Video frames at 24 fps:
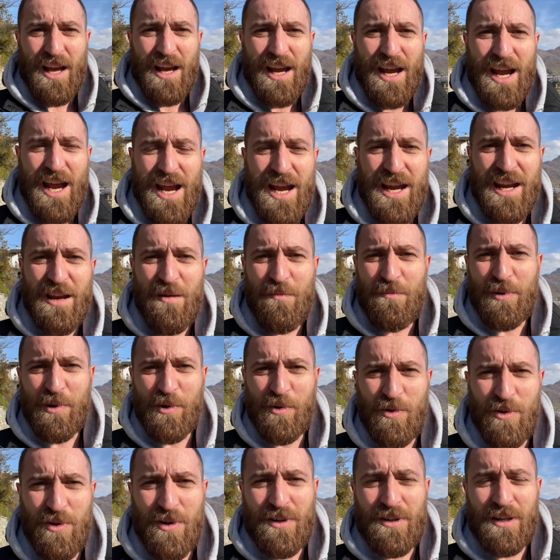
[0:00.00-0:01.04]
e in
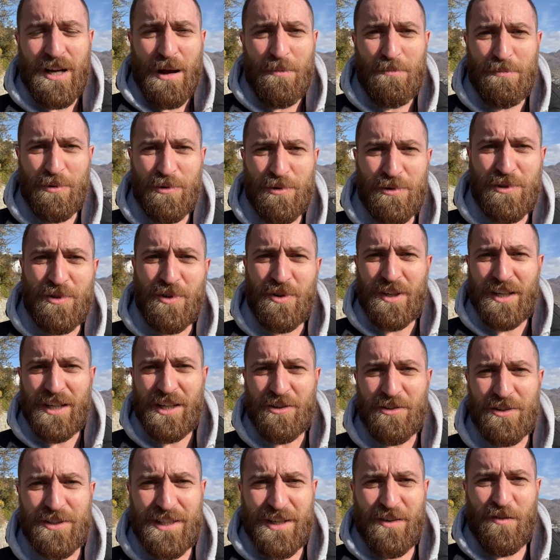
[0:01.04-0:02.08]
più appunto
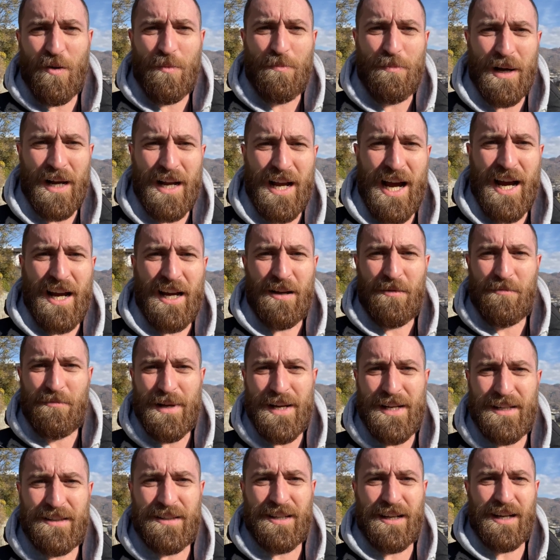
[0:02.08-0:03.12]
io devo pagare
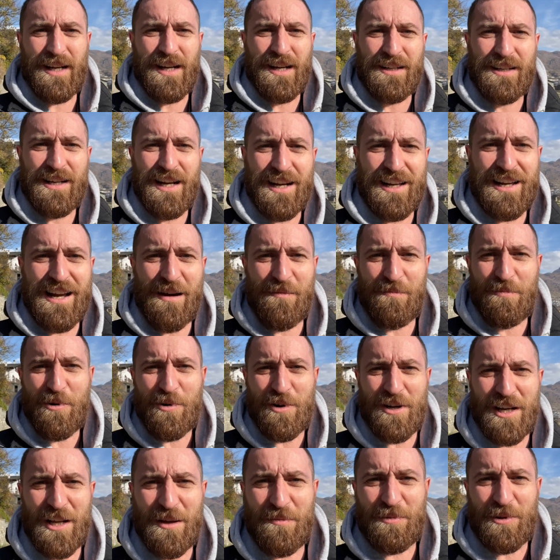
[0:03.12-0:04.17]
mentre nel campo
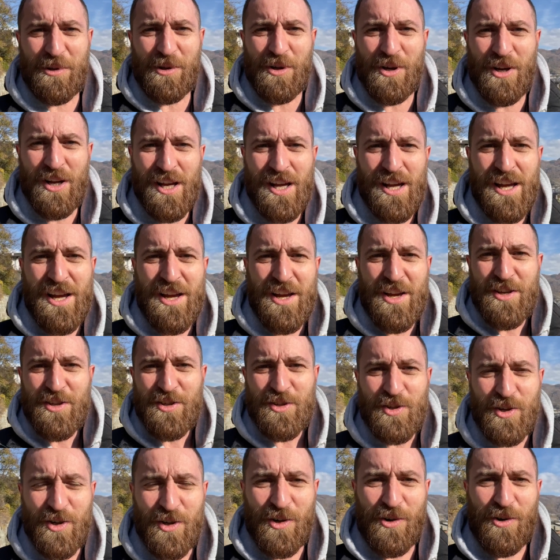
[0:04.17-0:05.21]
cripto
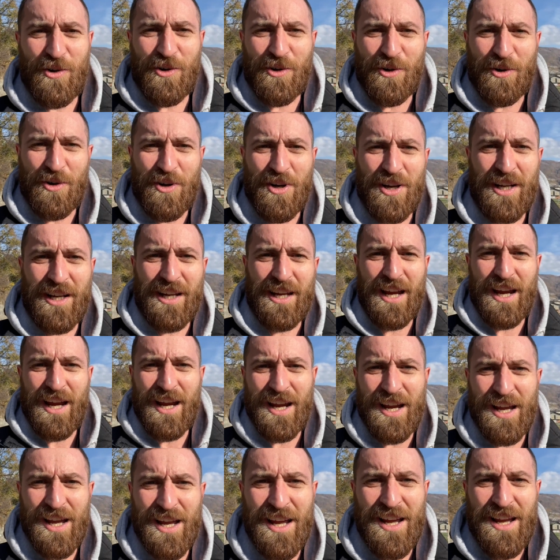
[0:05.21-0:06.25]
sono loro che
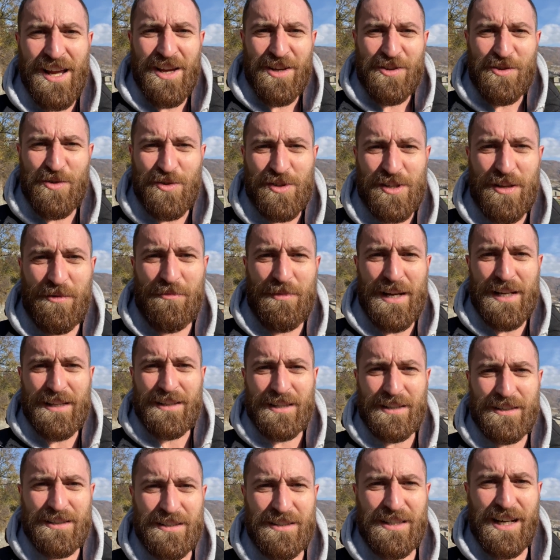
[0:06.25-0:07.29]

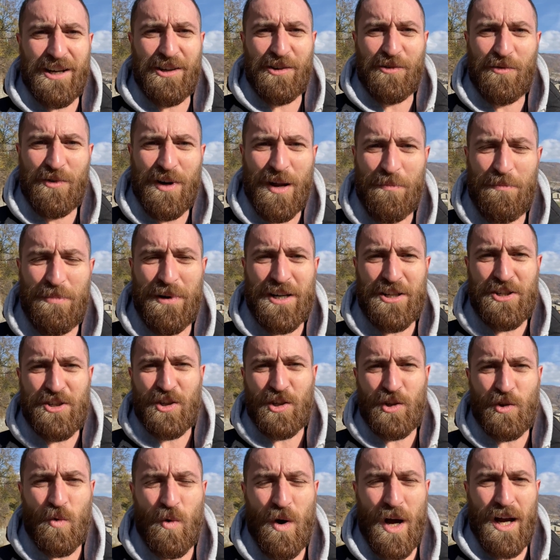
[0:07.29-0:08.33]
giustamente ti danno una
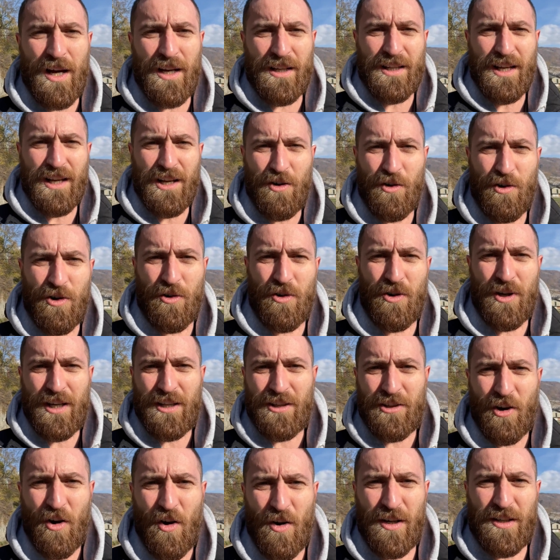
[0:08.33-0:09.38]
percentuale dei loro
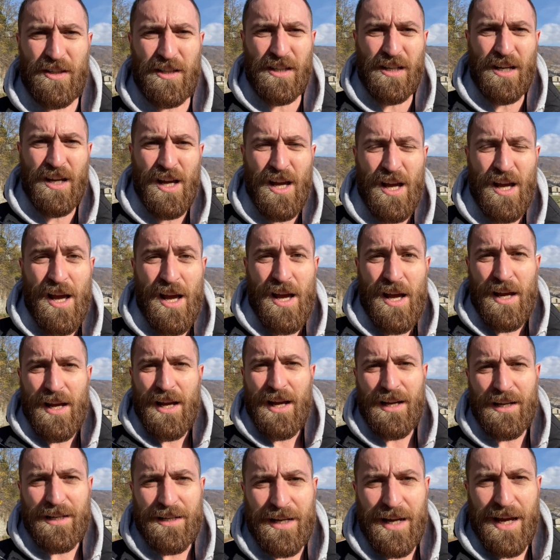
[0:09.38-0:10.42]
introiti
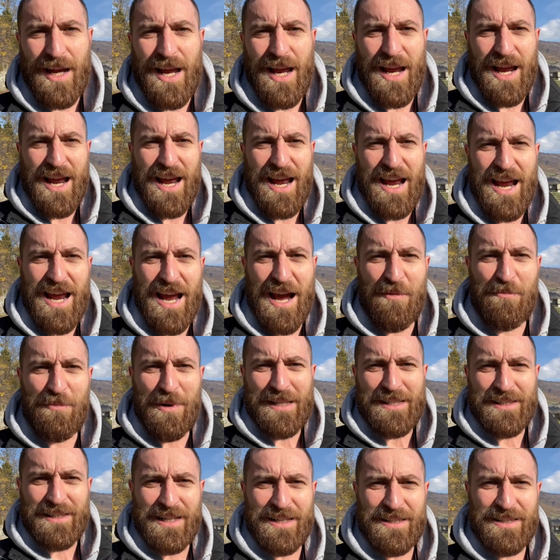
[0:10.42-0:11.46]
il che è
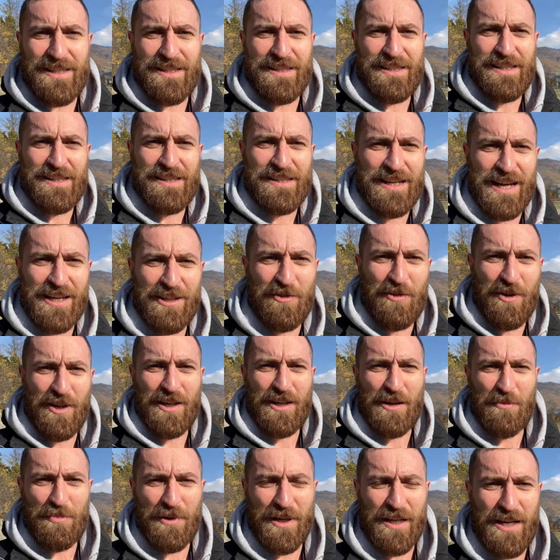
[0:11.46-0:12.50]
abbastanza sensato
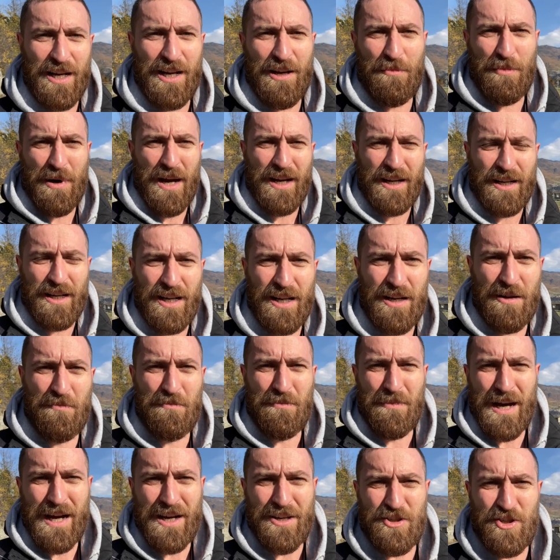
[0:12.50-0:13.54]
anche perché le banche
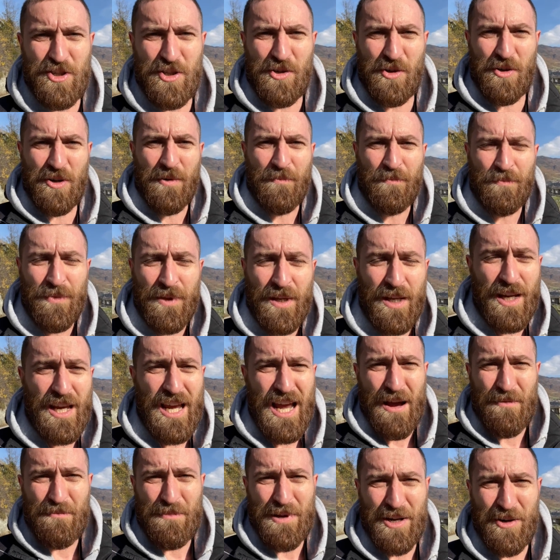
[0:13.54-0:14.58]
immagino che
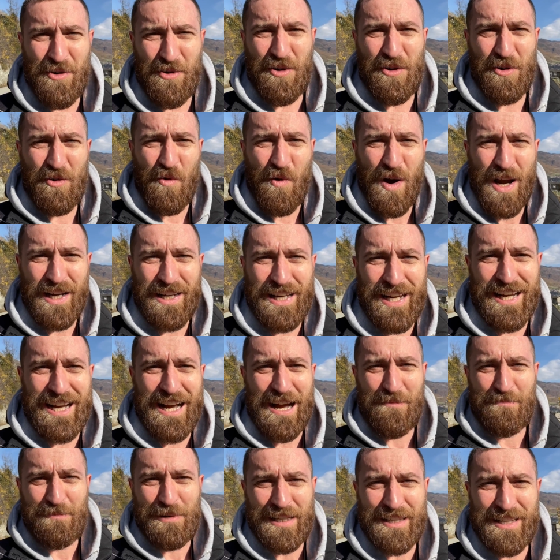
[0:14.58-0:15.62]
abbiano qualche
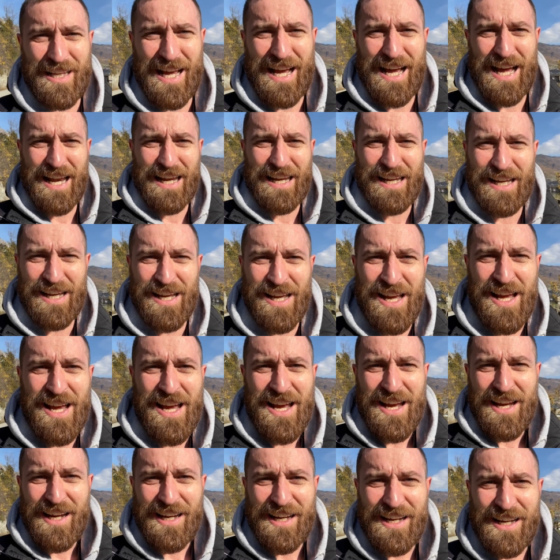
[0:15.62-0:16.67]
capitale
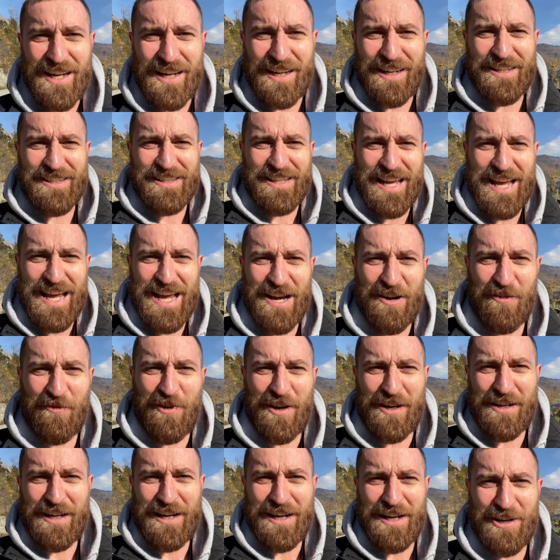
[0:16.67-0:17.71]
in
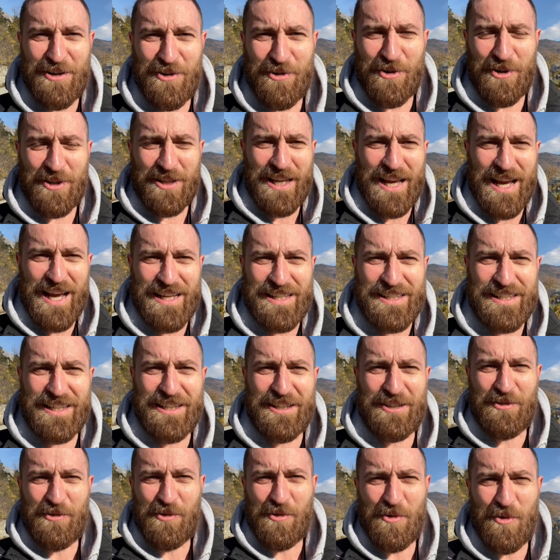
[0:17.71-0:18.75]
riserva nelle loro tasche
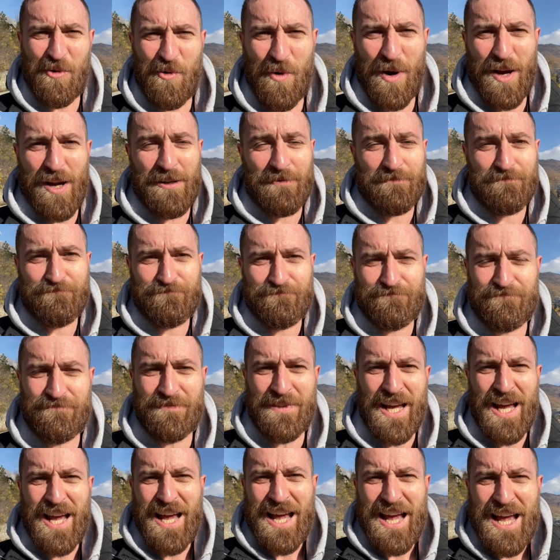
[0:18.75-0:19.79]
dunque mm,
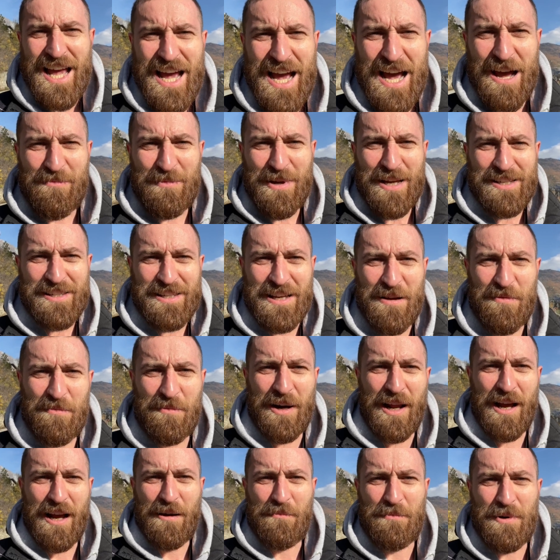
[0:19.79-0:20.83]
a me
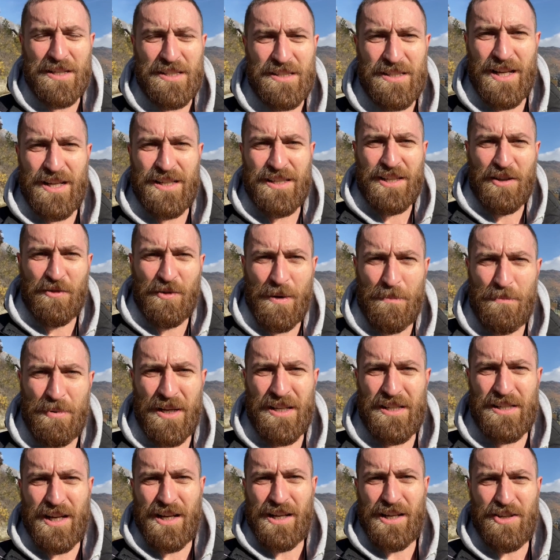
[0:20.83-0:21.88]
sembra abbastanza una
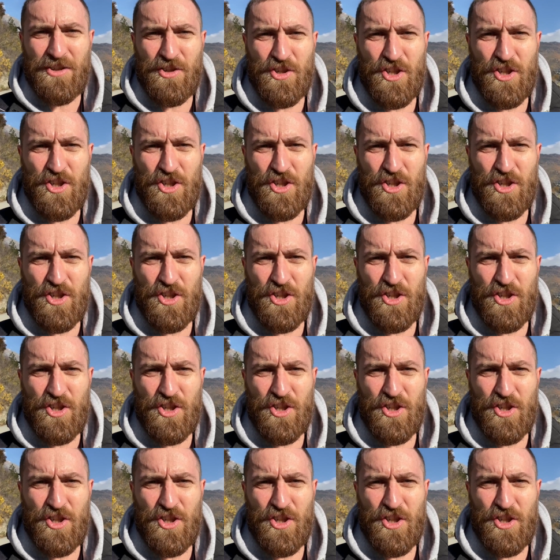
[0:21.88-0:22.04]
presa in